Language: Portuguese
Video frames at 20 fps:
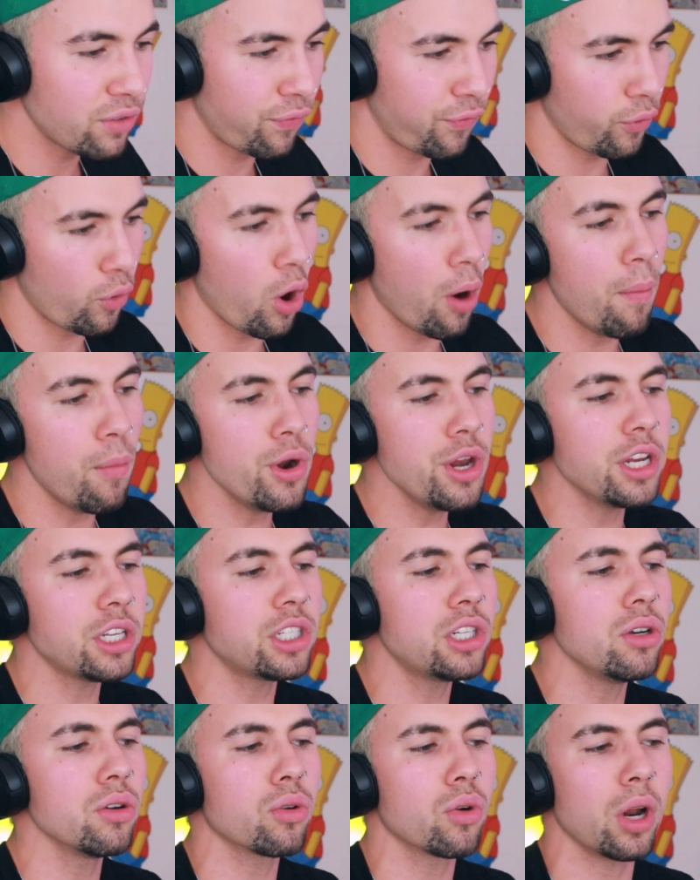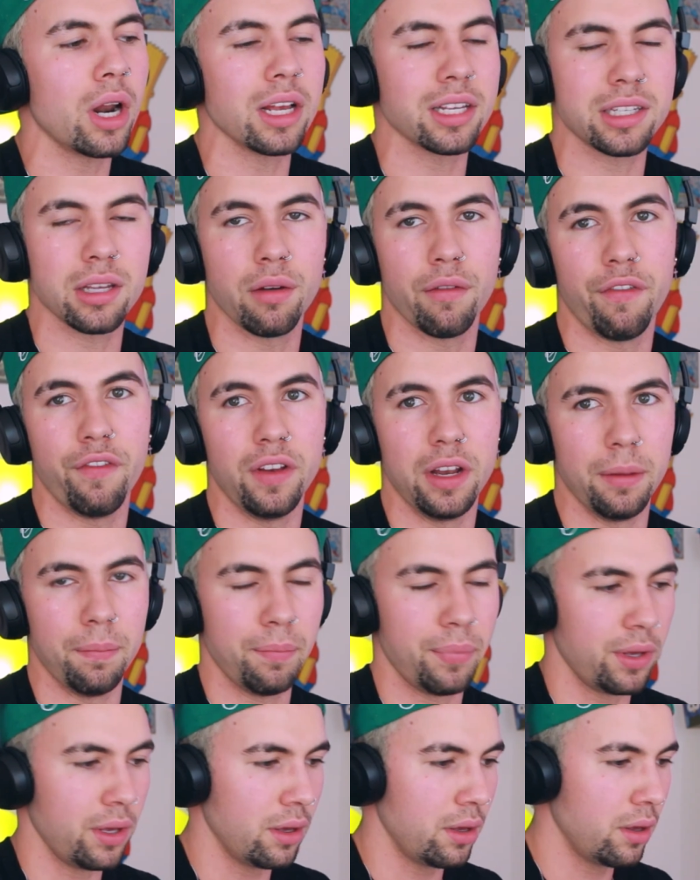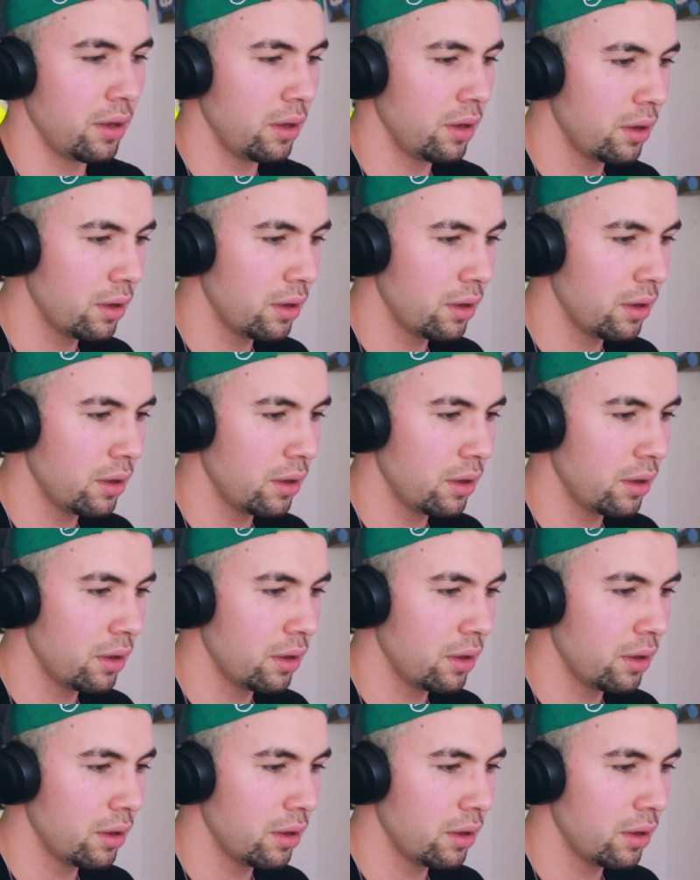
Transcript: Mas ficou bonitinho o coração, Felipe.